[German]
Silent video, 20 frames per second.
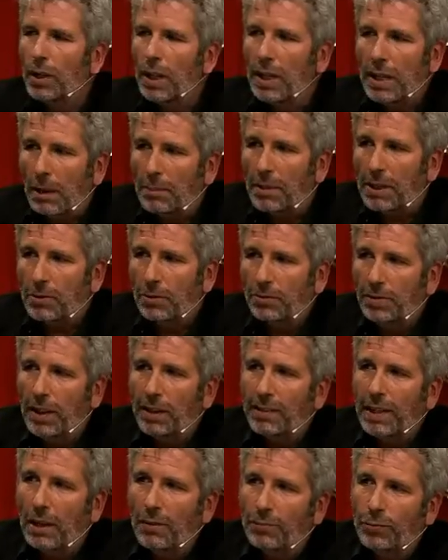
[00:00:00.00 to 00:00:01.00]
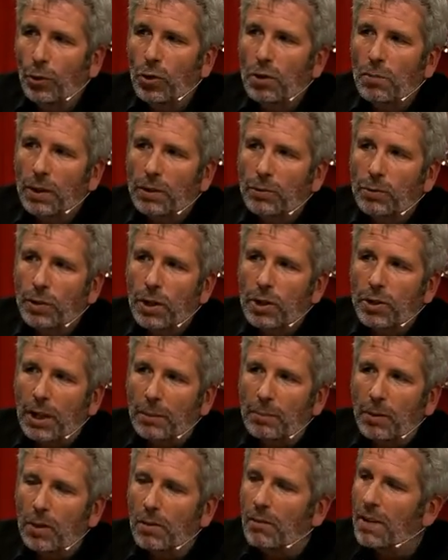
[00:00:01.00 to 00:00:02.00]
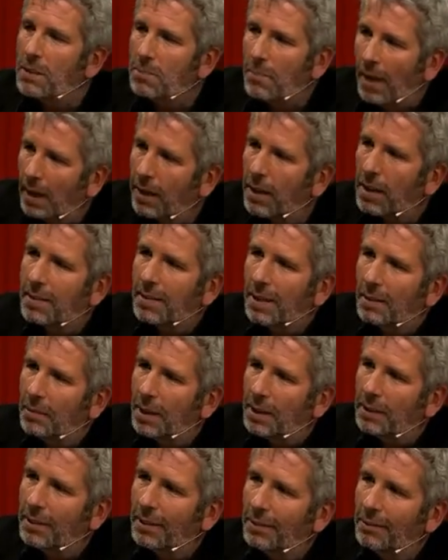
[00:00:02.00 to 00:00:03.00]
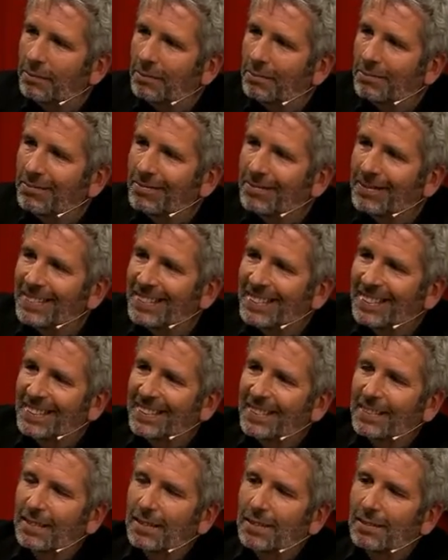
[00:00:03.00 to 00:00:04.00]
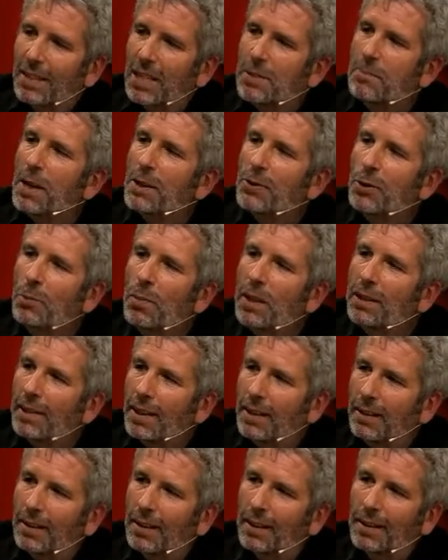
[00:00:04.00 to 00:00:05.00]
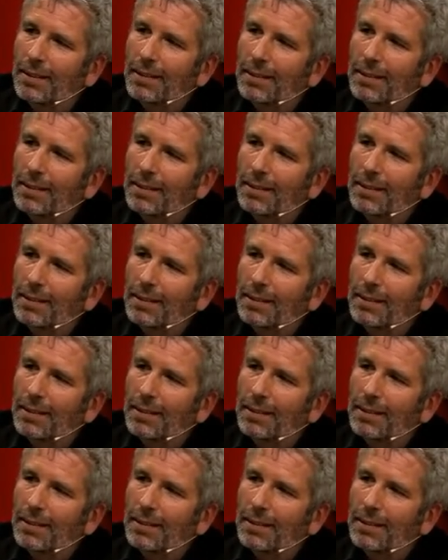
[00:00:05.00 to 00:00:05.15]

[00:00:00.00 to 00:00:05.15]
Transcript: du? Ich habe jetzt so viele Telefonnummern zugesteckt bekommen. Was mache ich jetzt damit? Was machst du mit denen dann?